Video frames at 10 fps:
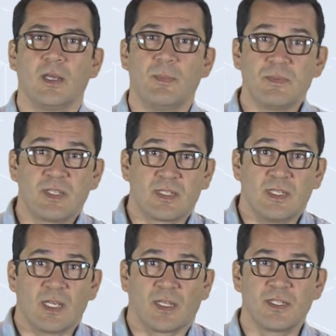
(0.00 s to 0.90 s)
Même si
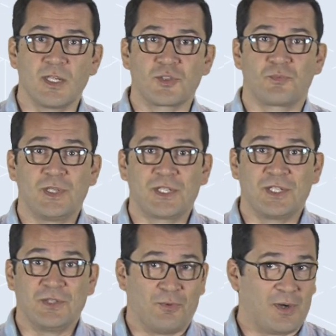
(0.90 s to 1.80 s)
ces derniers expliquent
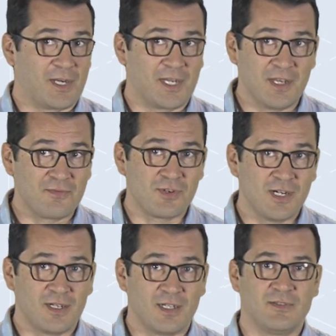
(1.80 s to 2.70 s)
qu'ils n'ont rien à
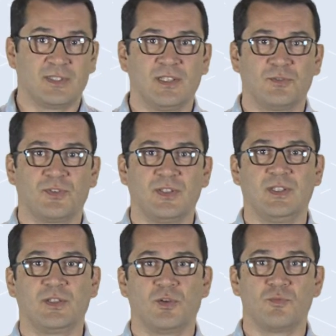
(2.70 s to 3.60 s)
voir avec des
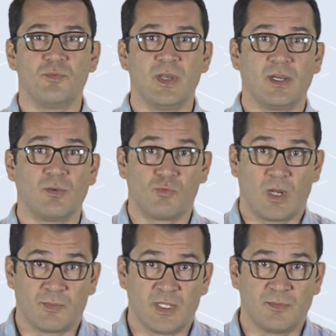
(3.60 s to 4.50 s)
sociétés comme Uber ou
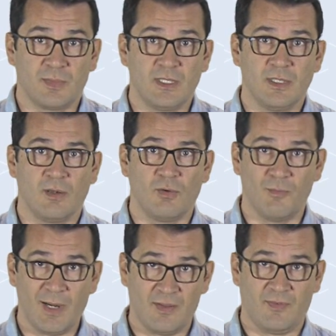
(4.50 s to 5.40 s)
Airbnb, le
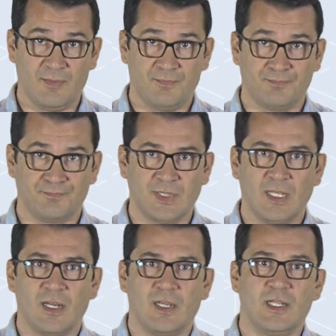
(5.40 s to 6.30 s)
mal est fait.
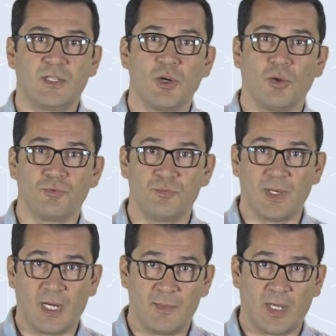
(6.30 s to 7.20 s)
Les licornes du
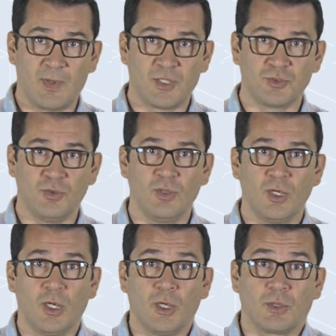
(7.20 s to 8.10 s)
père à pair marchand
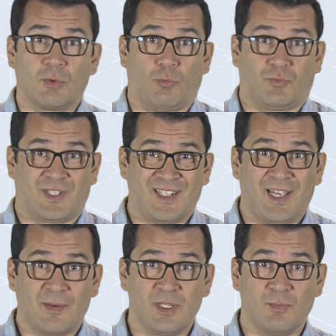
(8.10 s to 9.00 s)
ont très
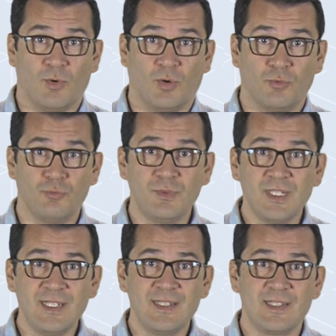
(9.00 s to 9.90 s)
habilement
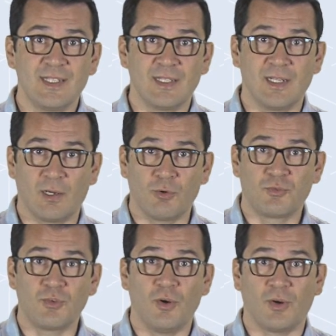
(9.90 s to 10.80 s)
utilisé les
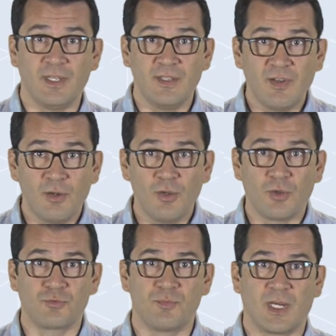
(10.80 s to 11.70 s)
ressorts et
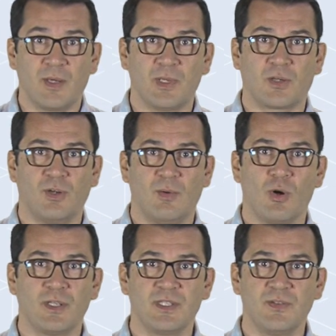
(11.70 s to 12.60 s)
valeurs du père à pair
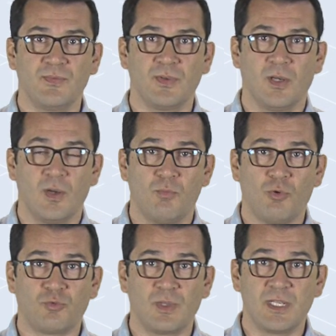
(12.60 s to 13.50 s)
collaboratif
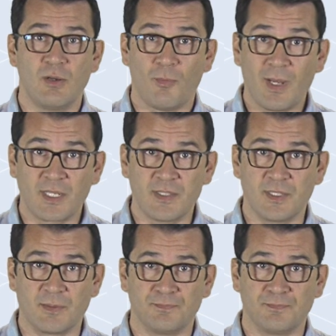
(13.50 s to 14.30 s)
pour soigner leur marketing.